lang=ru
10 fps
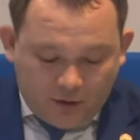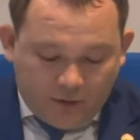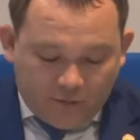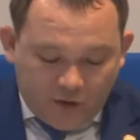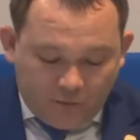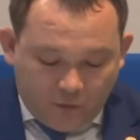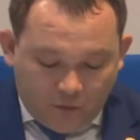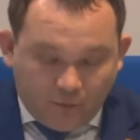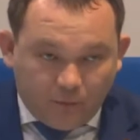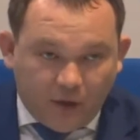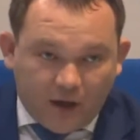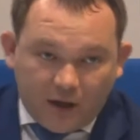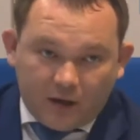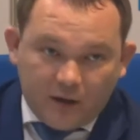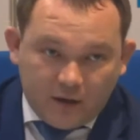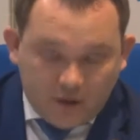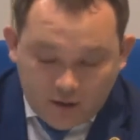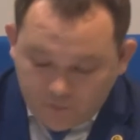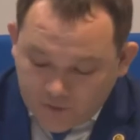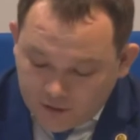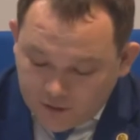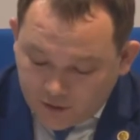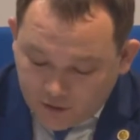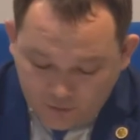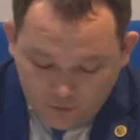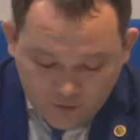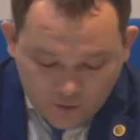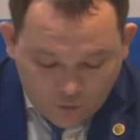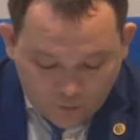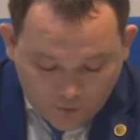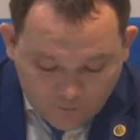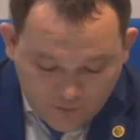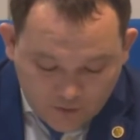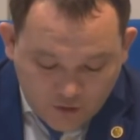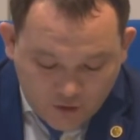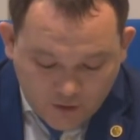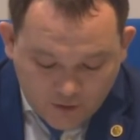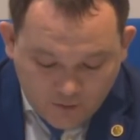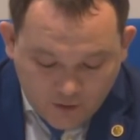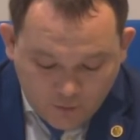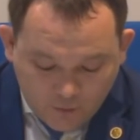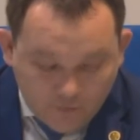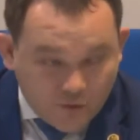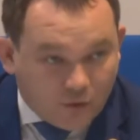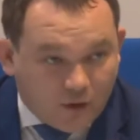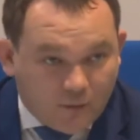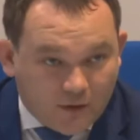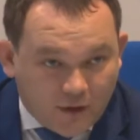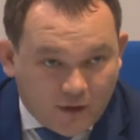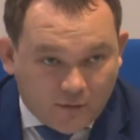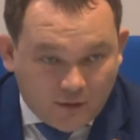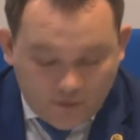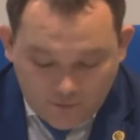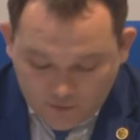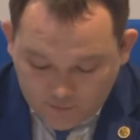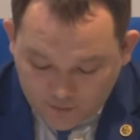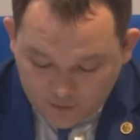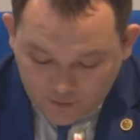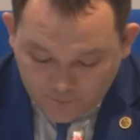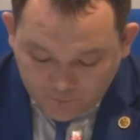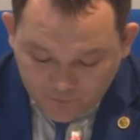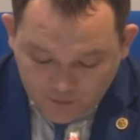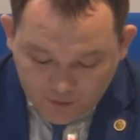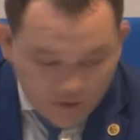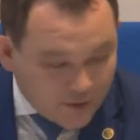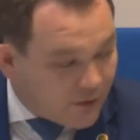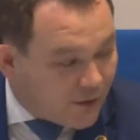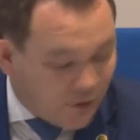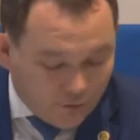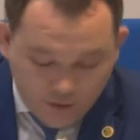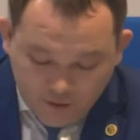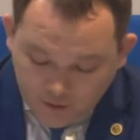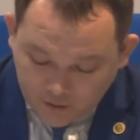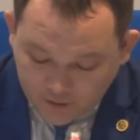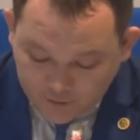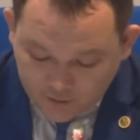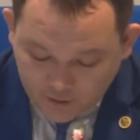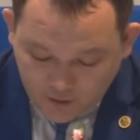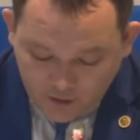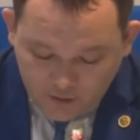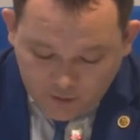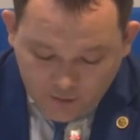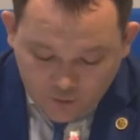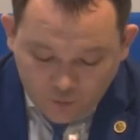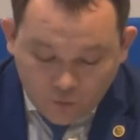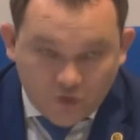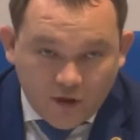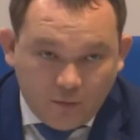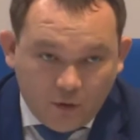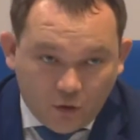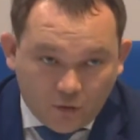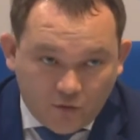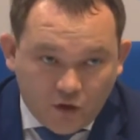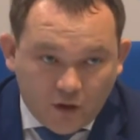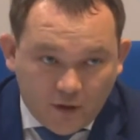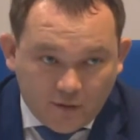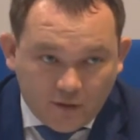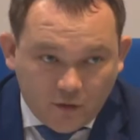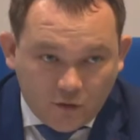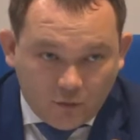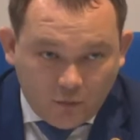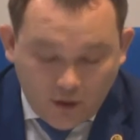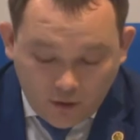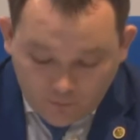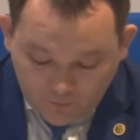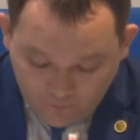так, всего по линии отдела контроля закупок в 2016 году привлечено к административной ответственности должностных и юридических лиц на сумму 7 миллионов 400 тысяч рублей.